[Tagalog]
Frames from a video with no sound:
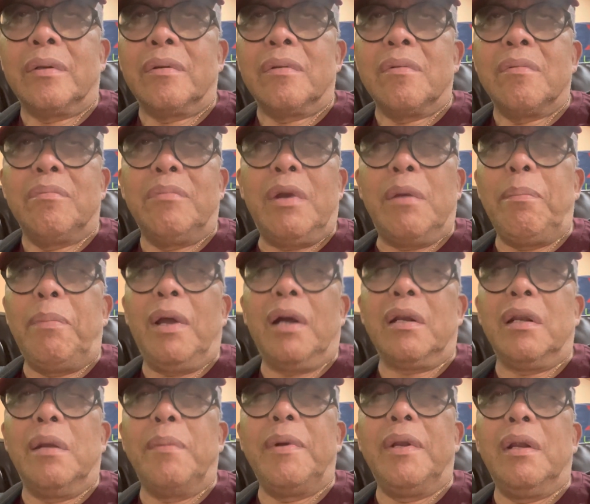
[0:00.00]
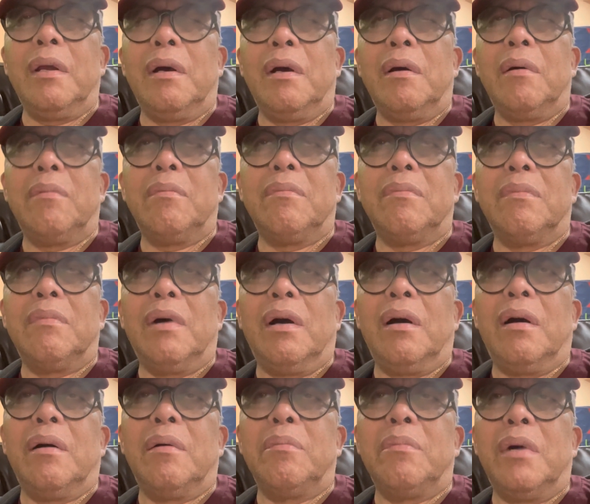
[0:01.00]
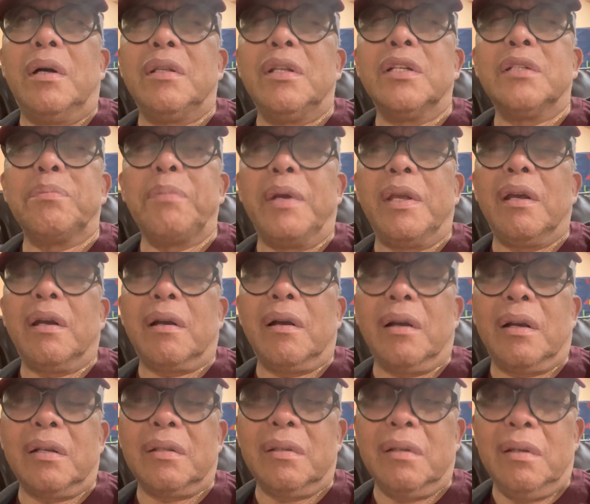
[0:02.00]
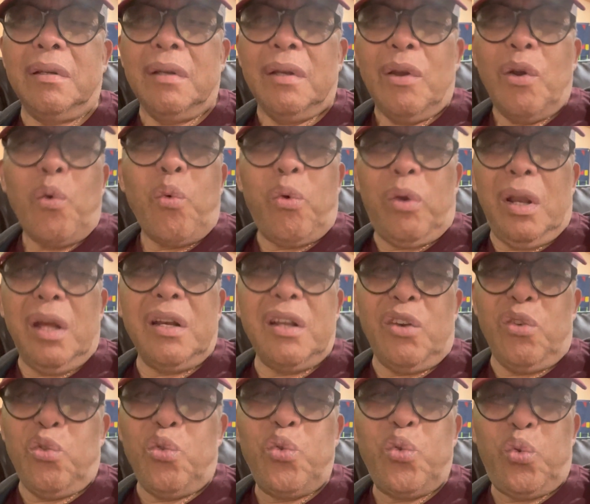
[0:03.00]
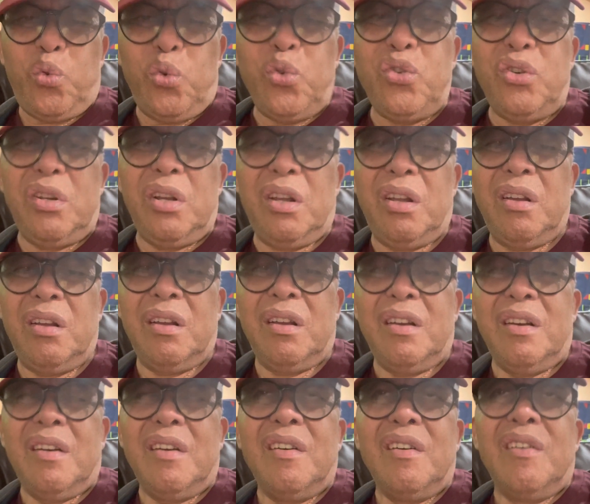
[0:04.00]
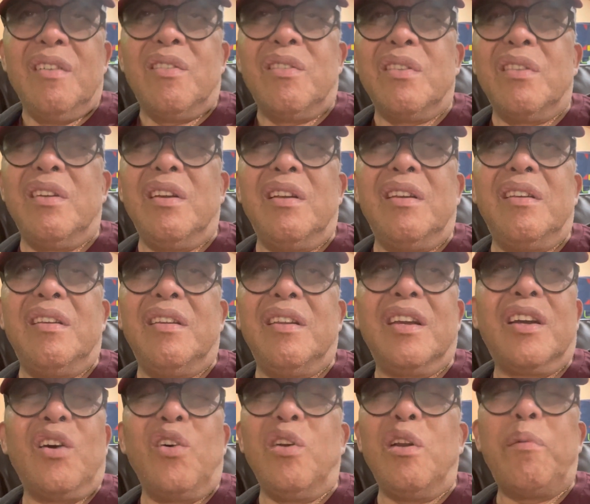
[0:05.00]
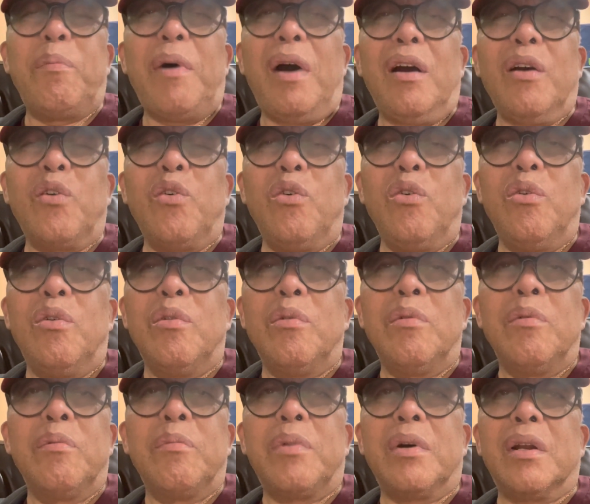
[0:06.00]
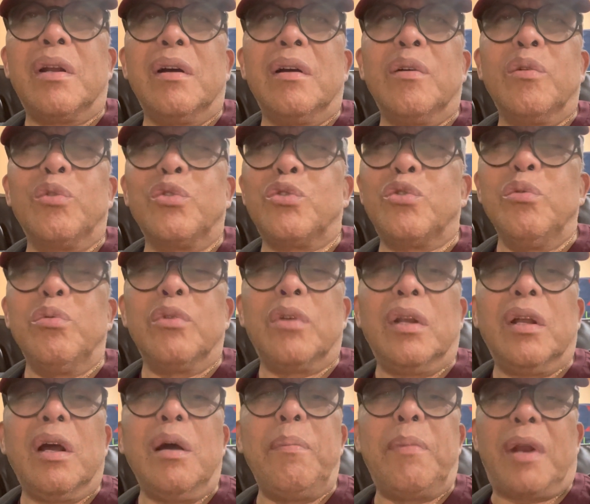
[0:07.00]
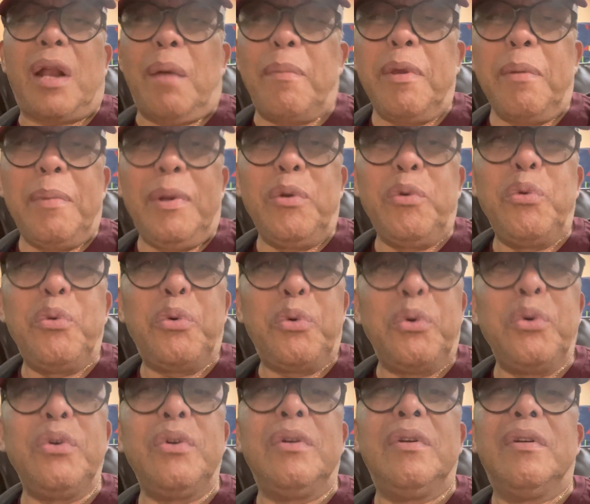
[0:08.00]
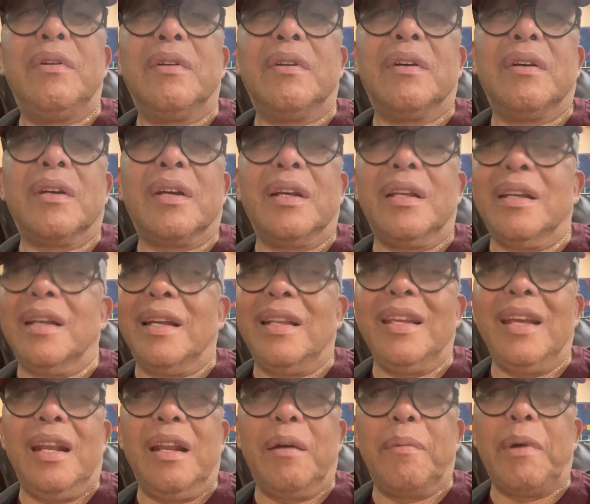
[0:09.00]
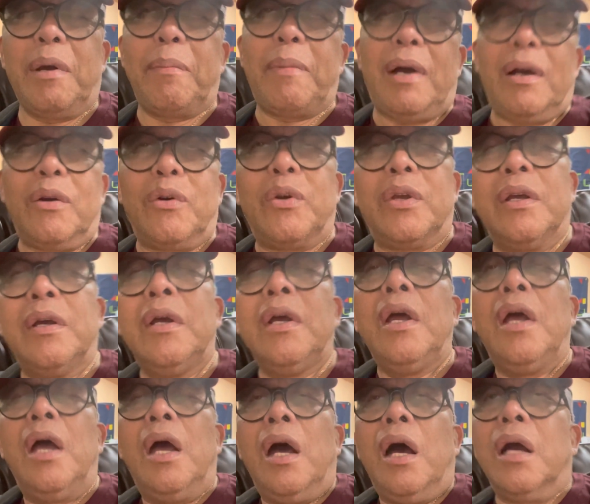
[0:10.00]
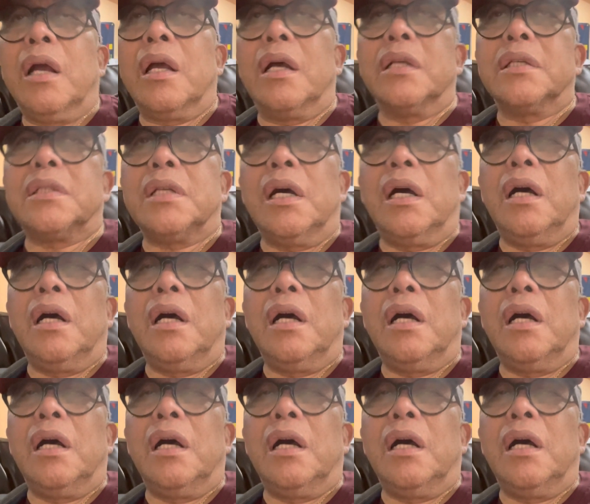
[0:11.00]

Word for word: May vlog naman na ma- madismaya ka kasi walang nanonood. Then ikaw na bago, Parang gusto mo talaga maraming manunood. Okay, ah, ganyan ang mga bago eh. Hanggang sa